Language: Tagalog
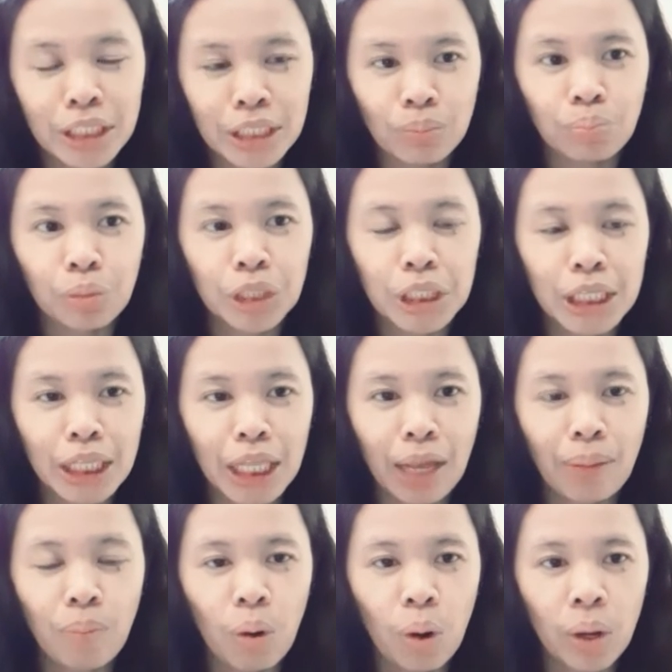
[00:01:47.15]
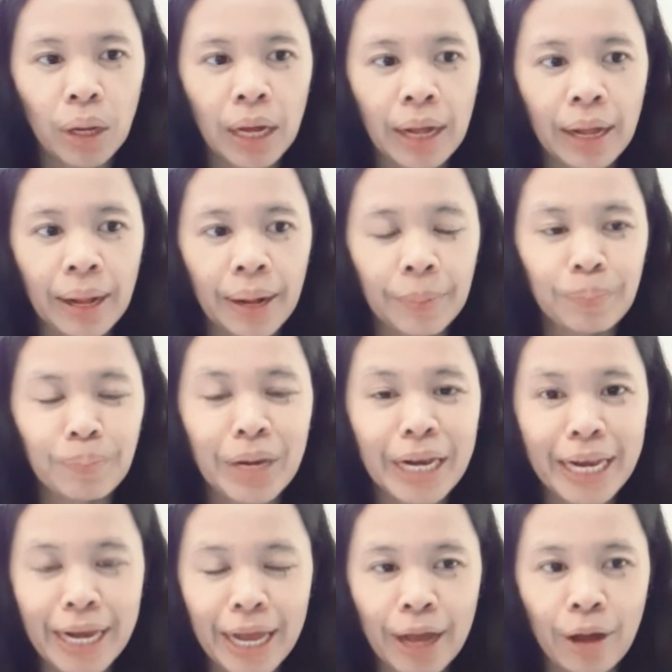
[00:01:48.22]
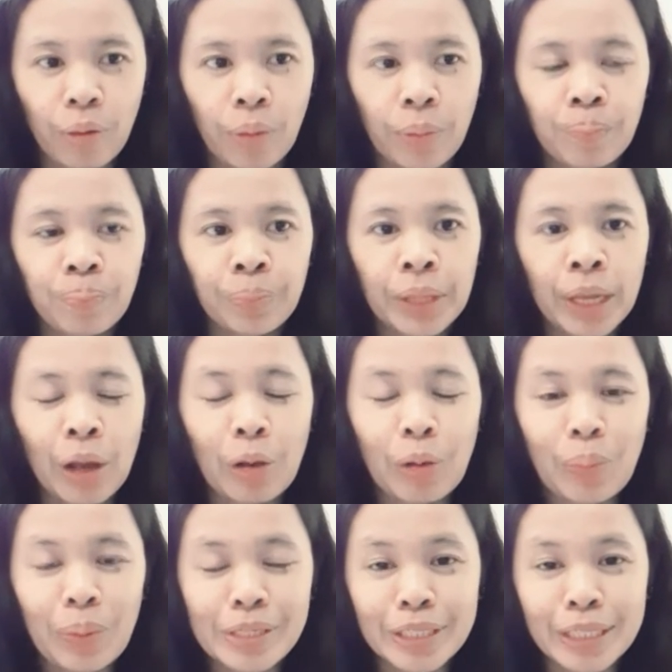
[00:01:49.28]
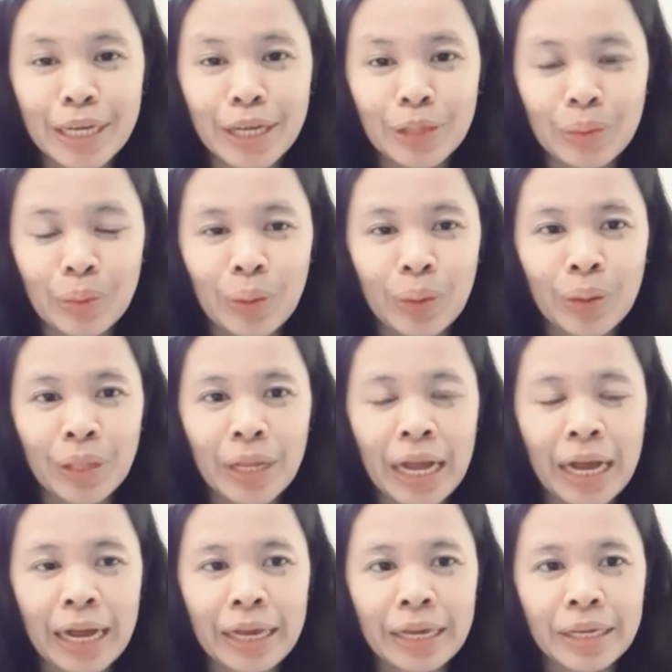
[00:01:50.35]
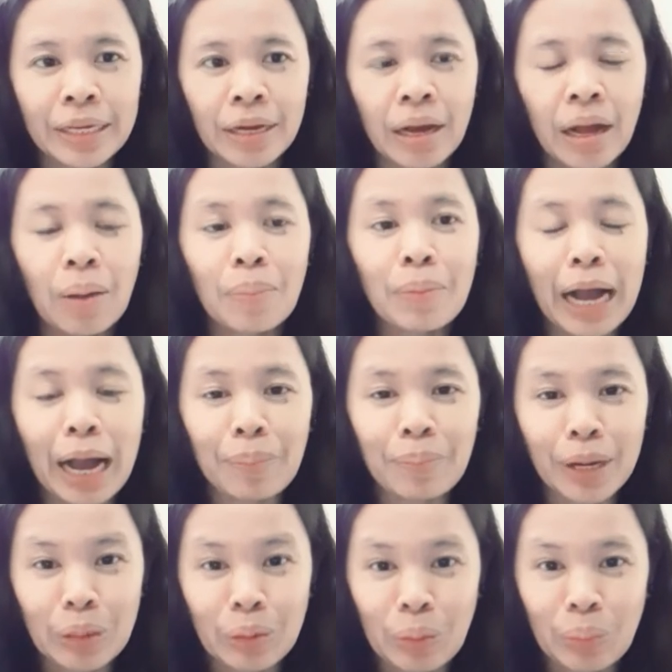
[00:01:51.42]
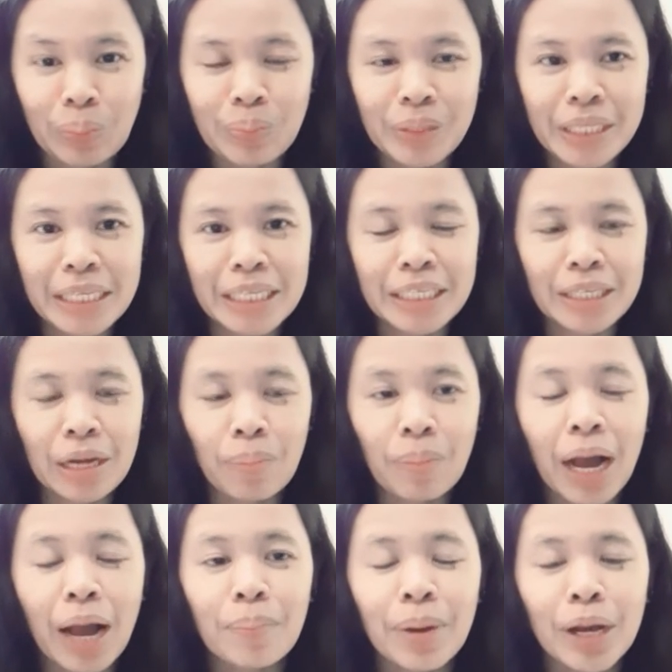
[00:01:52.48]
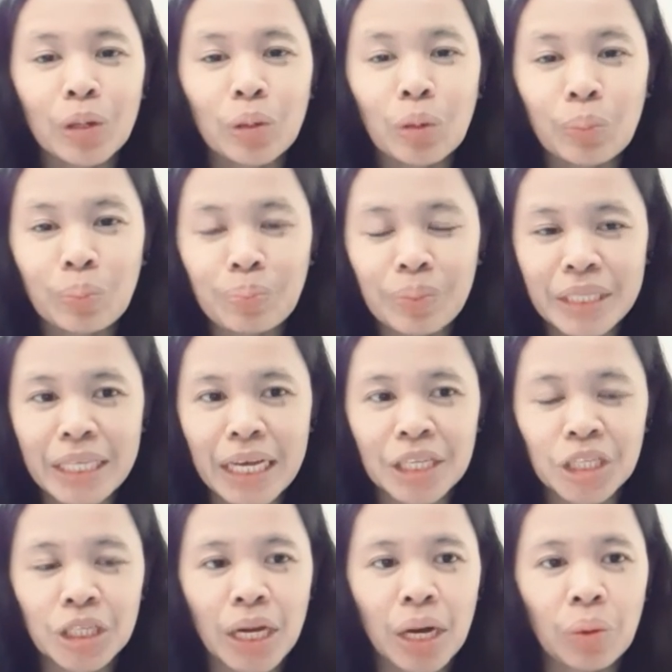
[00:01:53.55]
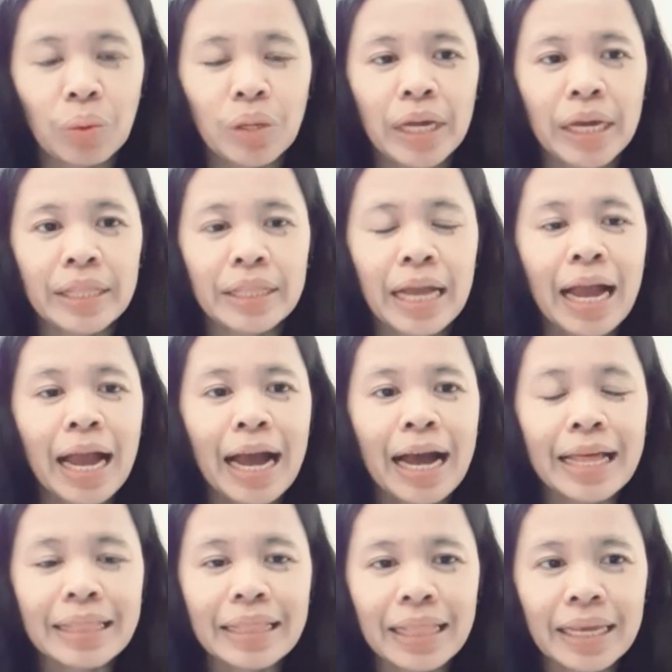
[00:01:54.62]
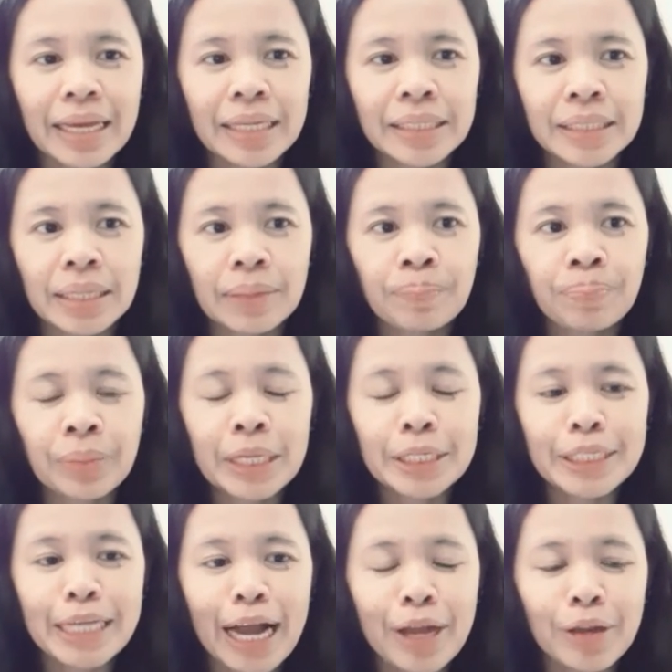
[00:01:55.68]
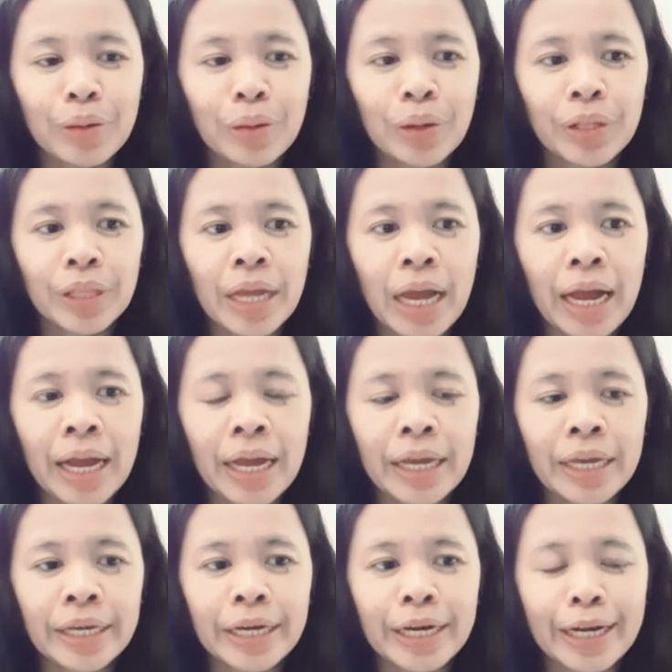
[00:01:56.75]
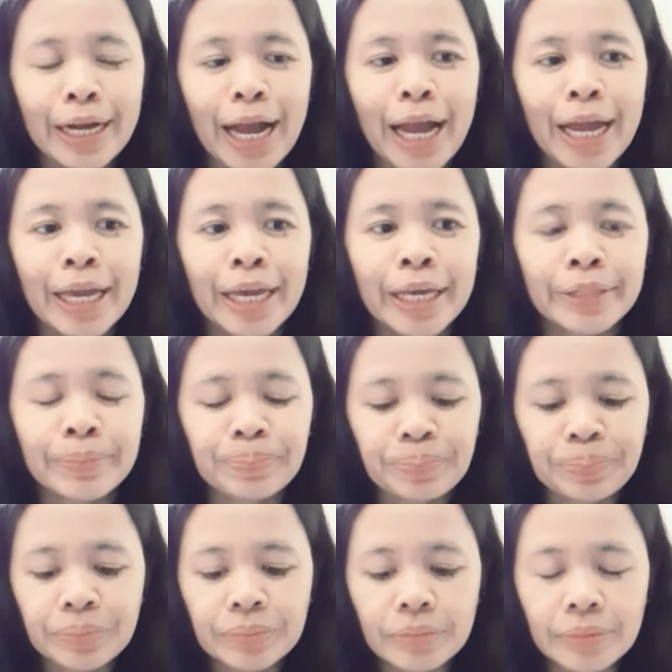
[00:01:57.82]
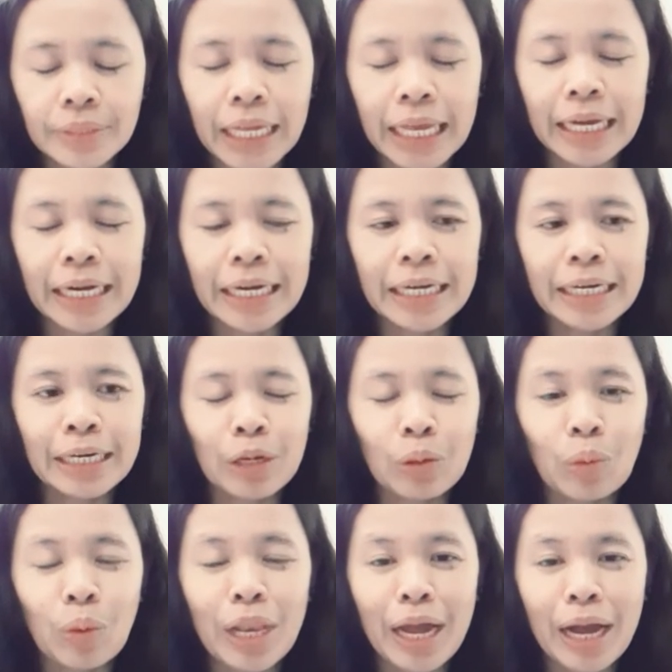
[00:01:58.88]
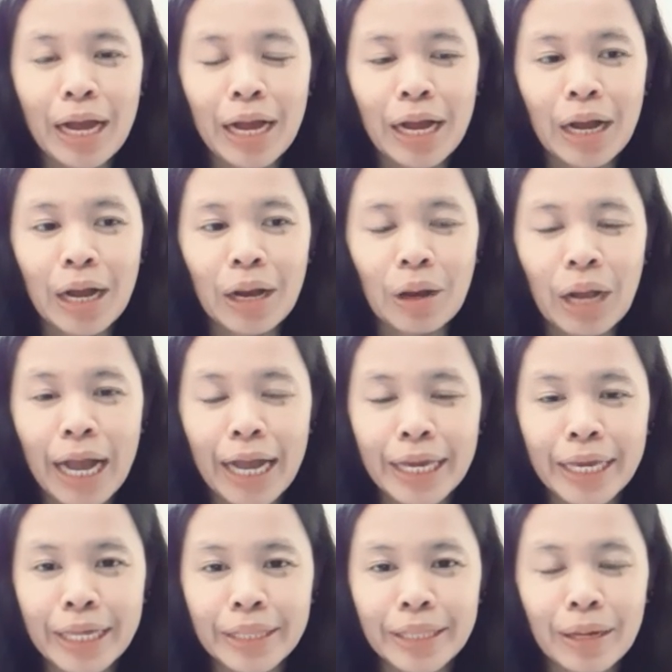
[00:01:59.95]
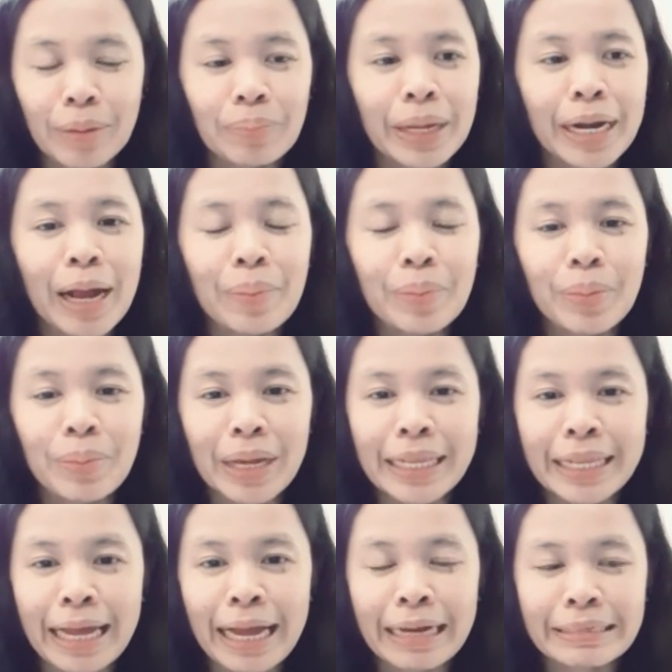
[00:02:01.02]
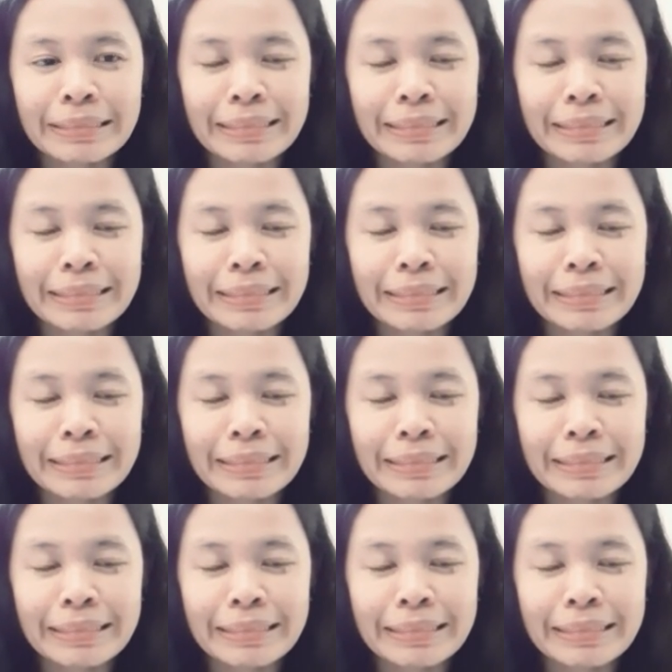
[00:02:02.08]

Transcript: positibong uh, pananaw upang sa ganoon ay uh, makapag-umpisa makapag-umpisa siya ulit at least sa ngayon ay kahit uh, wala kahit marami man ang